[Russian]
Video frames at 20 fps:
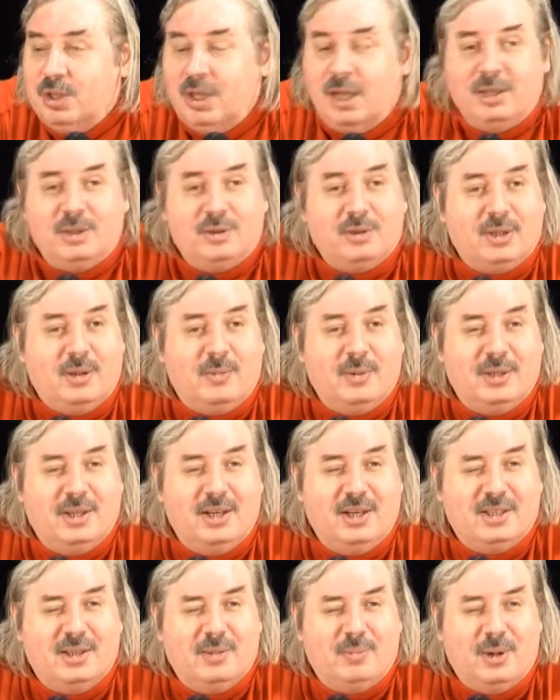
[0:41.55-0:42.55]
Знаете, что самое
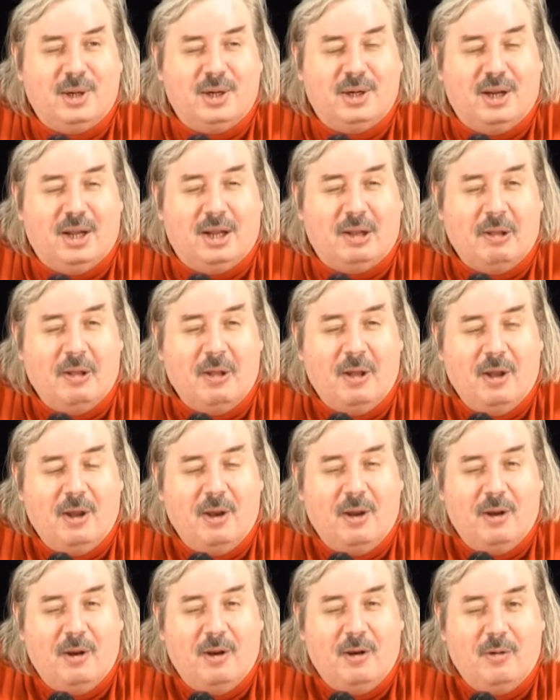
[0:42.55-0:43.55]
интересное поражает?
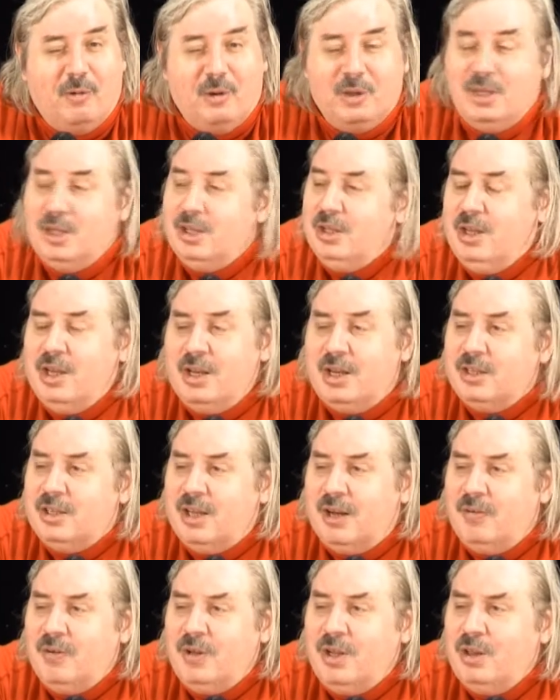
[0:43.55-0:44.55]
Вот
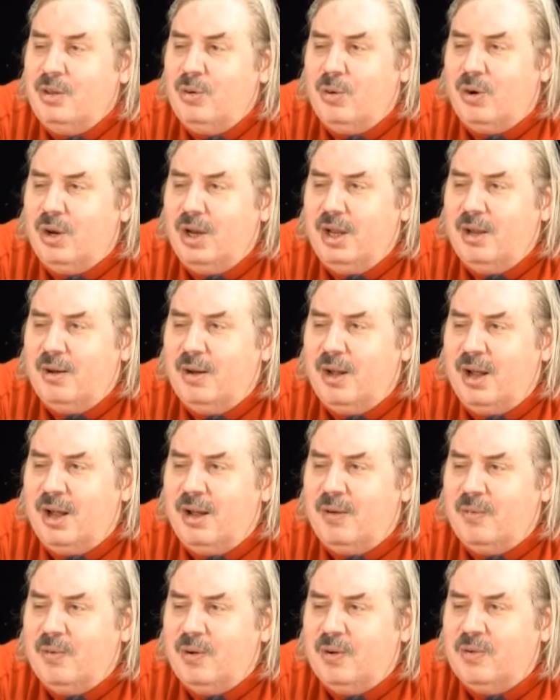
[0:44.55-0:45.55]
динозавры не дохли
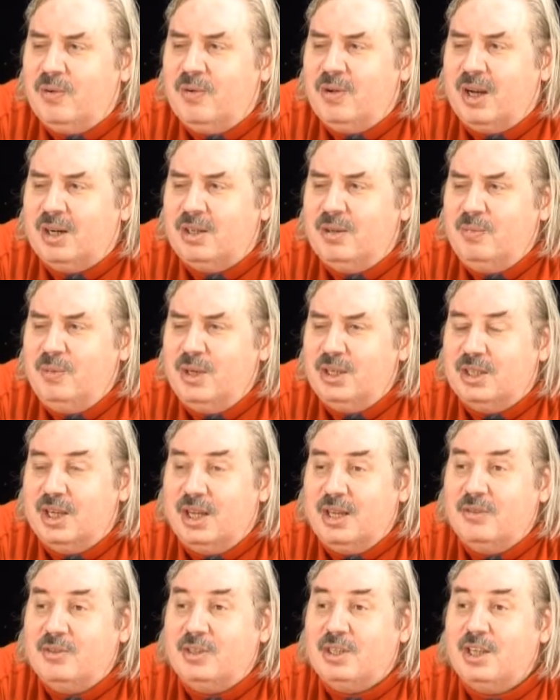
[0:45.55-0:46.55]
э, в каждом месте,
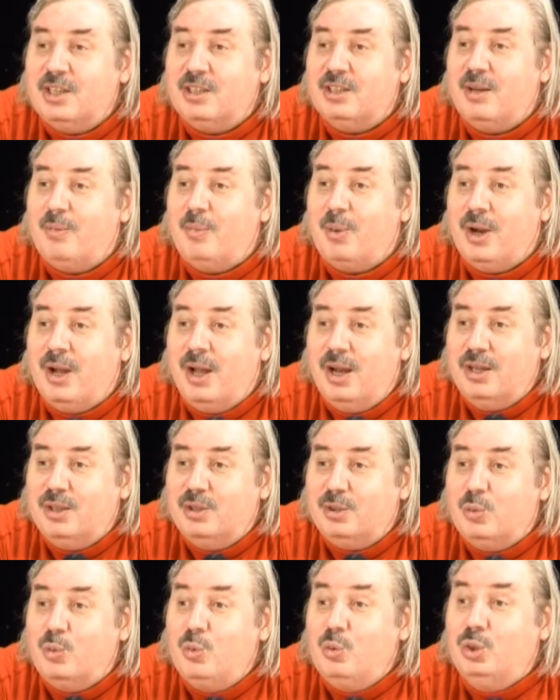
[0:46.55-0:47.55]
они все
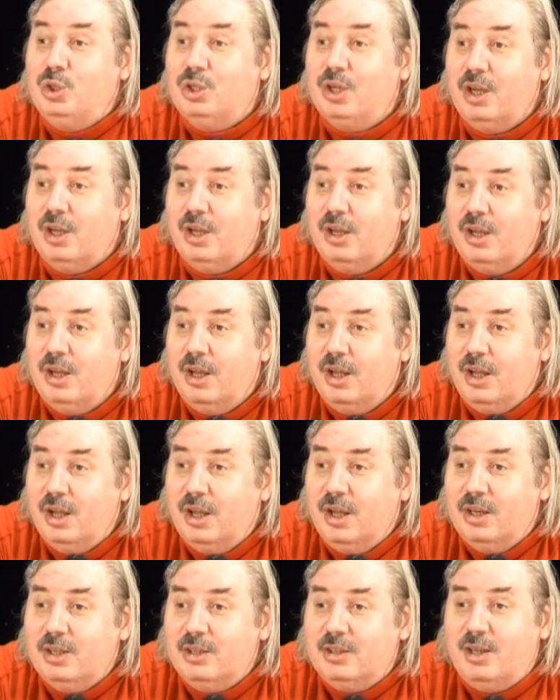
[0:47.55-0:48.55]
собрались кучкой,
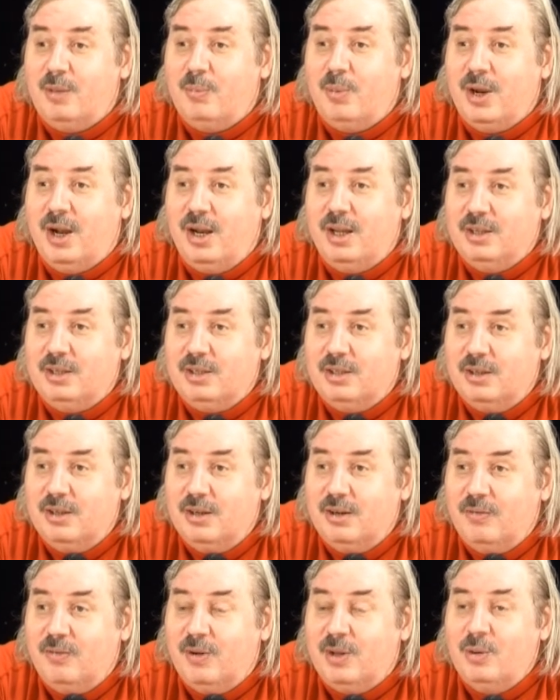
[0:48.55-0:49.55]
собрались
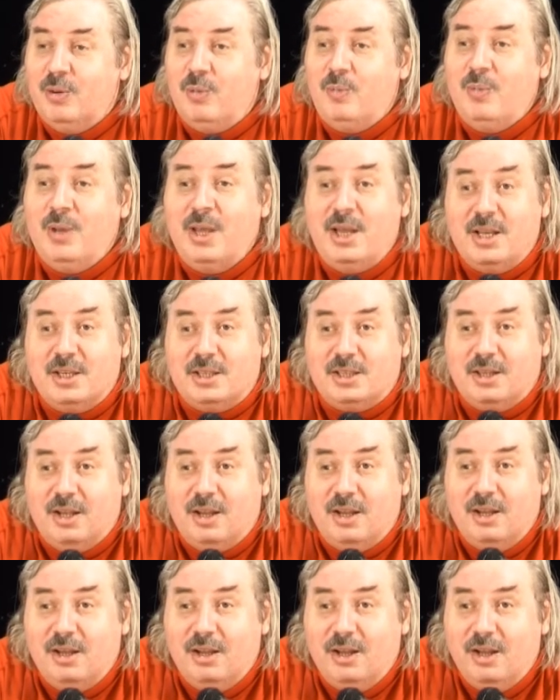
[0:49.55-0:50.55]
в одно
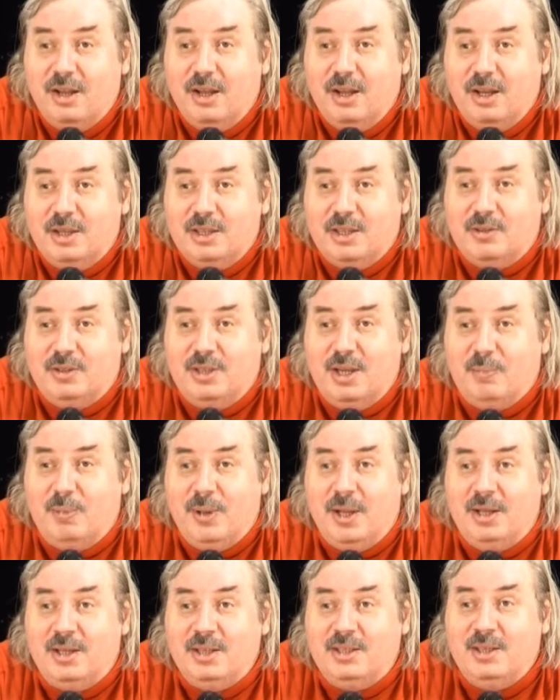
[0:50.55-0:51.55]
место со всей
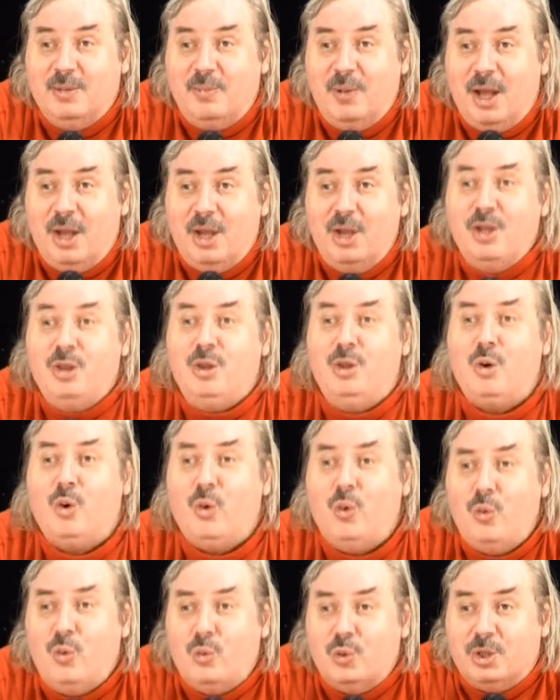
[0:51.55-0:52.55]
планеты Земля и
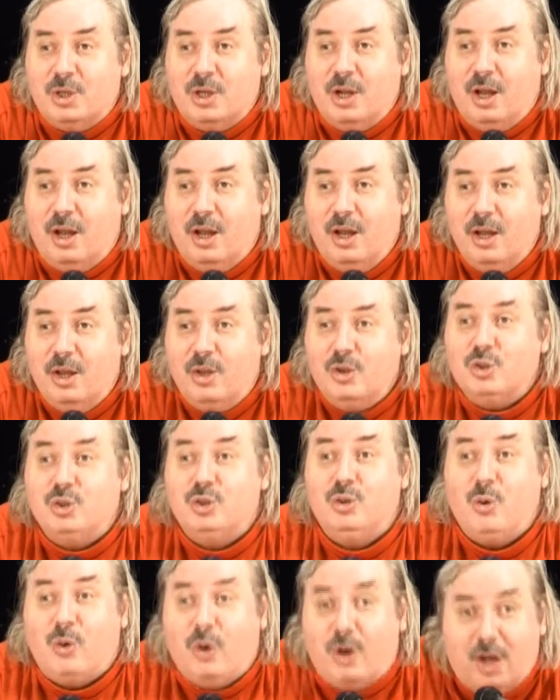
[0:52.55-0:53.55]
дружно
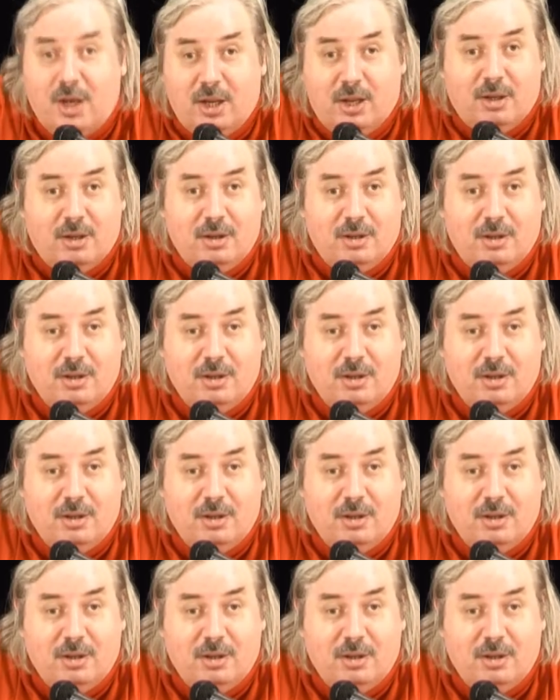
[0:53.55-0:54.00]
сдохли.